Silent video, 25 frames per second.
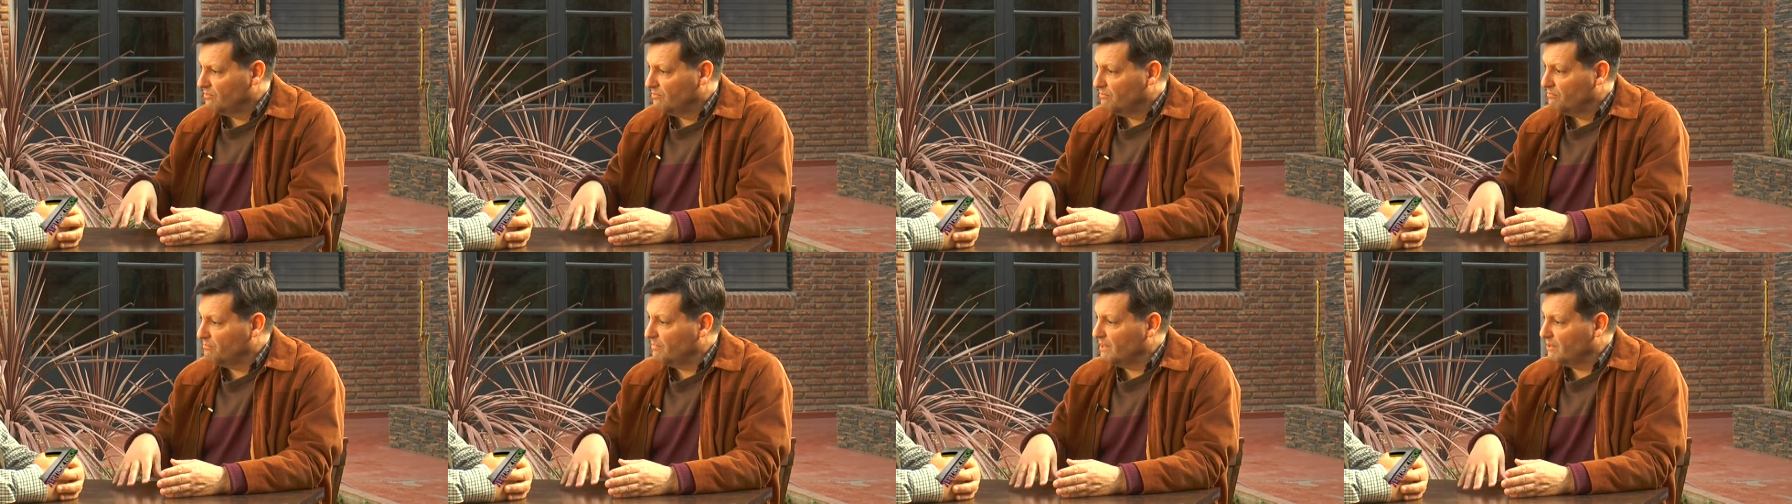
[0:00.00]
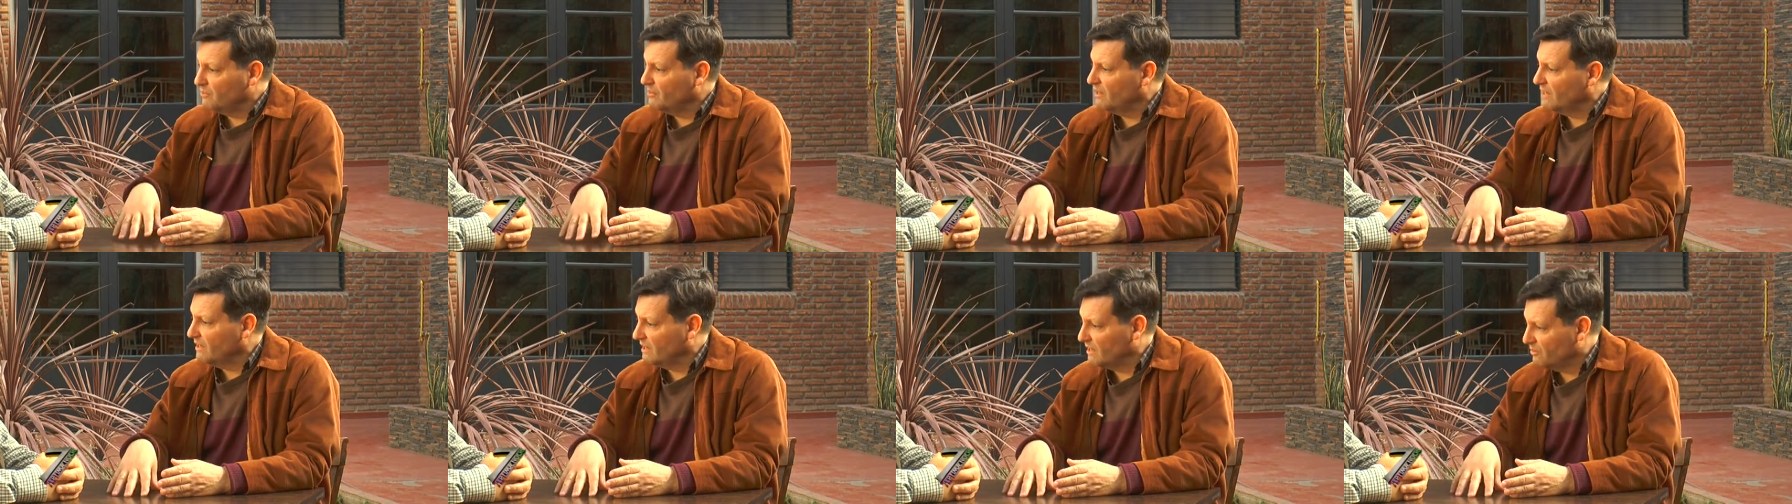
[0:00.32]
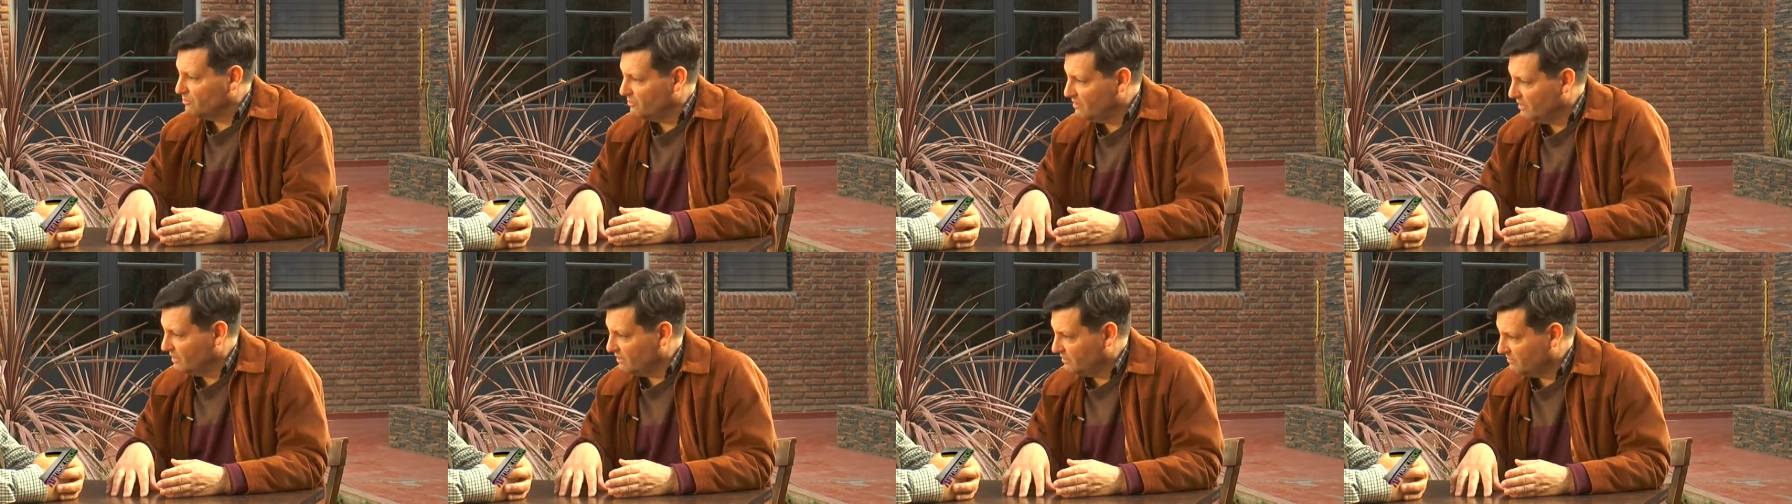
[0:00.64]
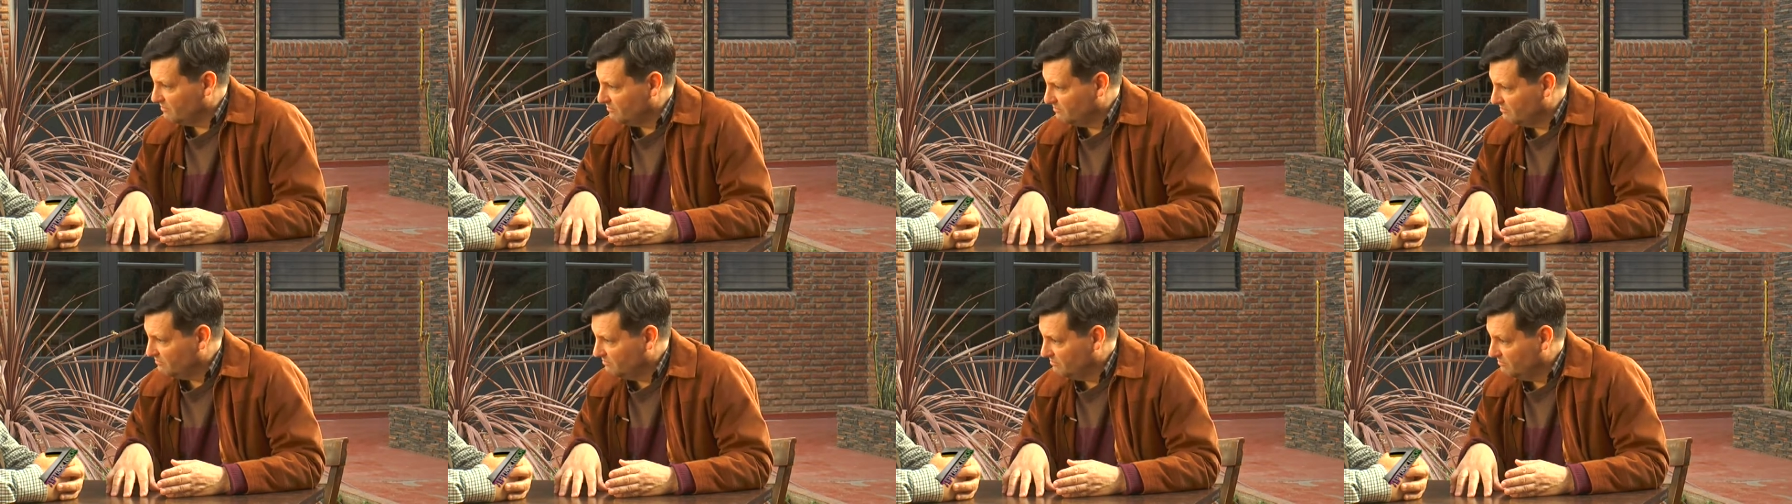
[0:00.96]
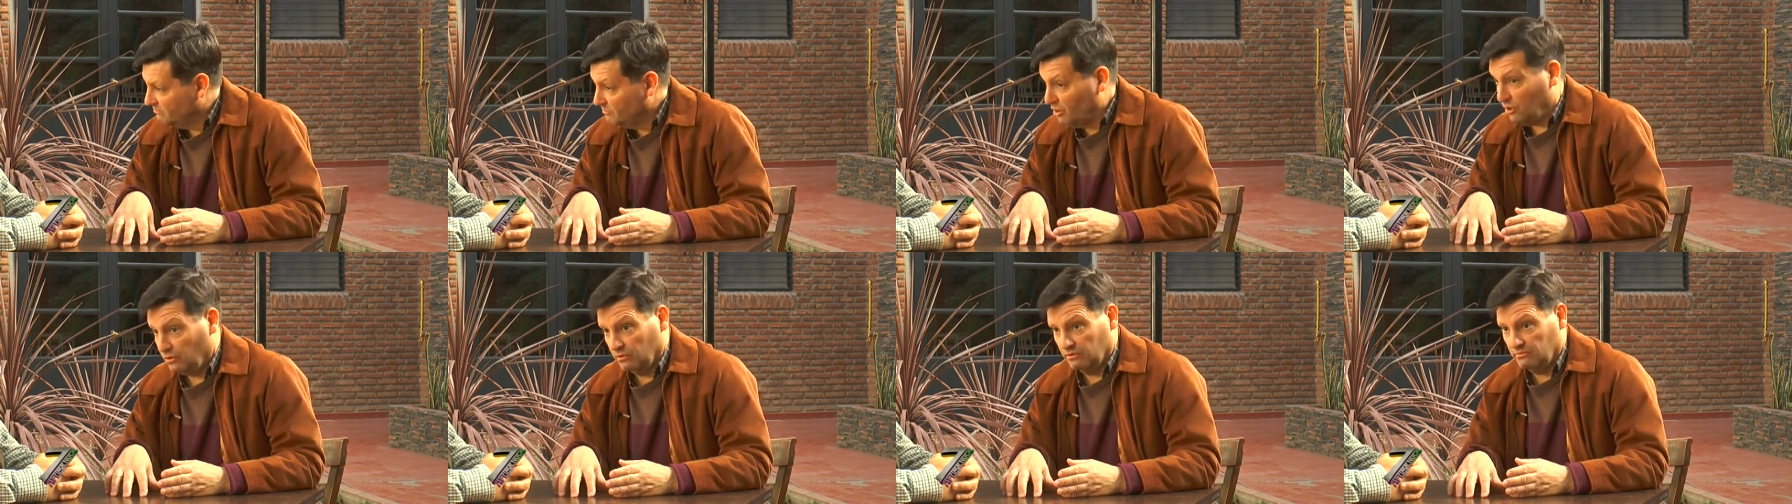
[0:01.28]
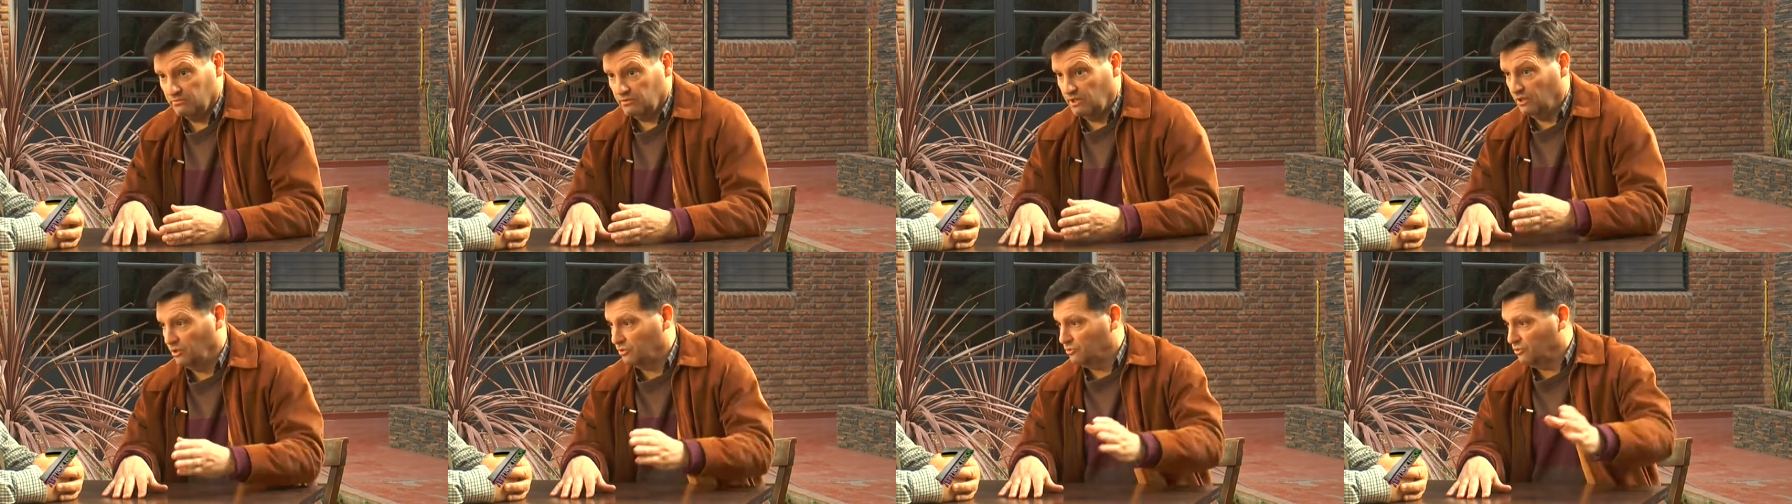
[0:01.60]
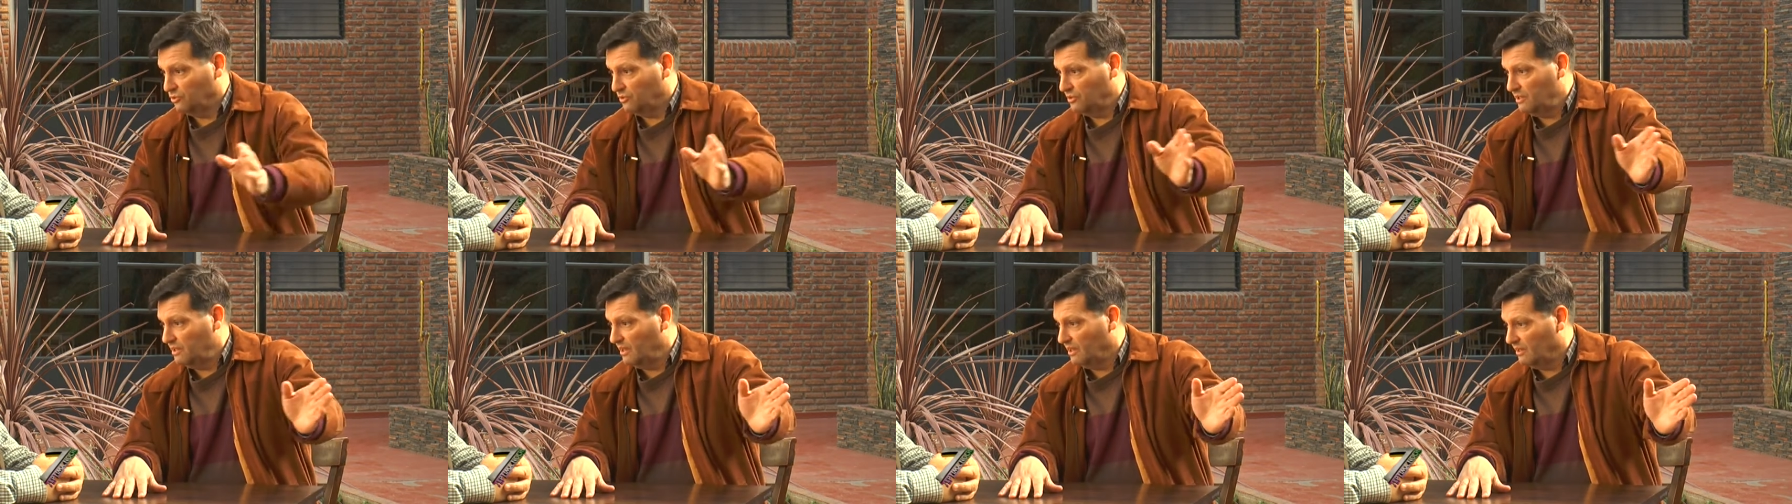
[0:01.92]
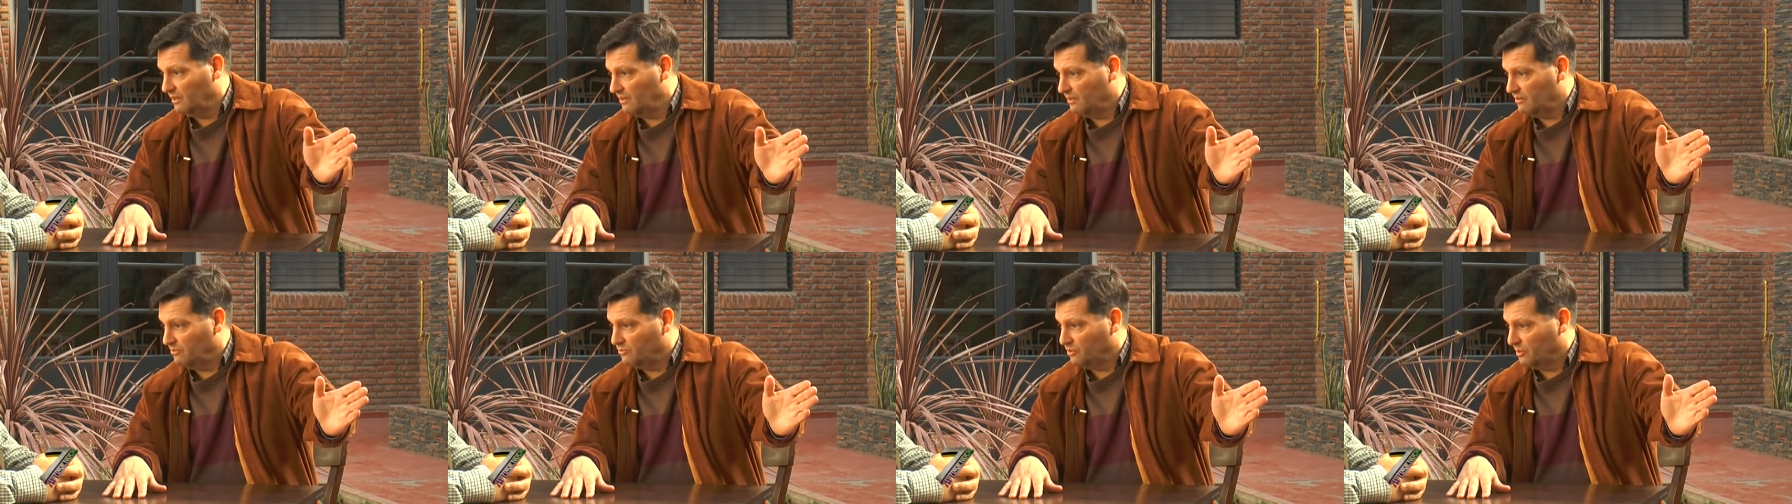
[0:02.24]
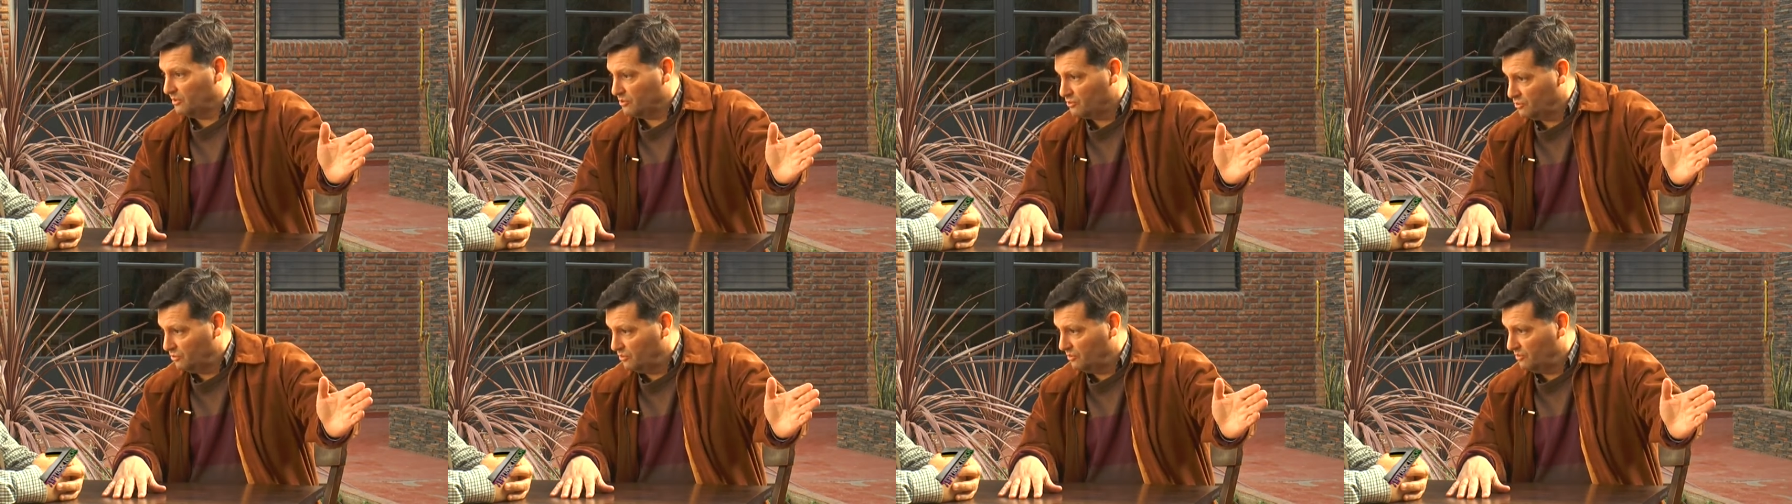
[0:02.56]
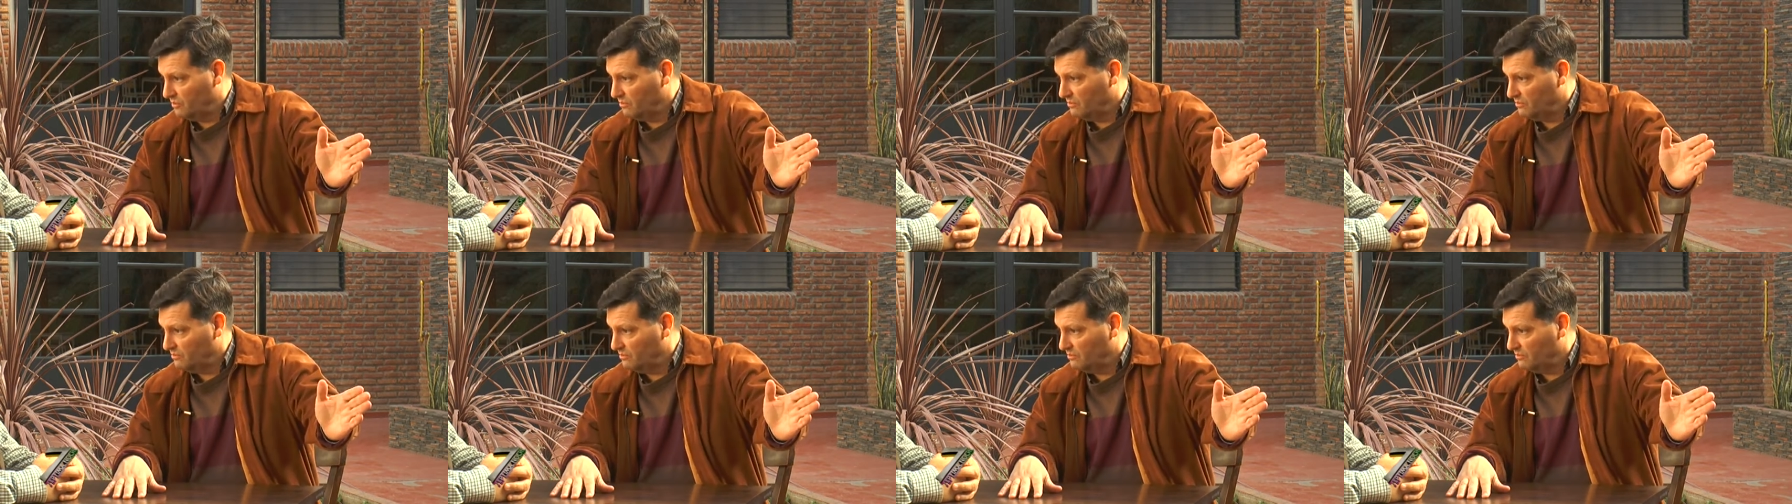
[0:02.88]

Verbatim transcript: para una guerra nuclear. Bueno, el otro día en Nueva York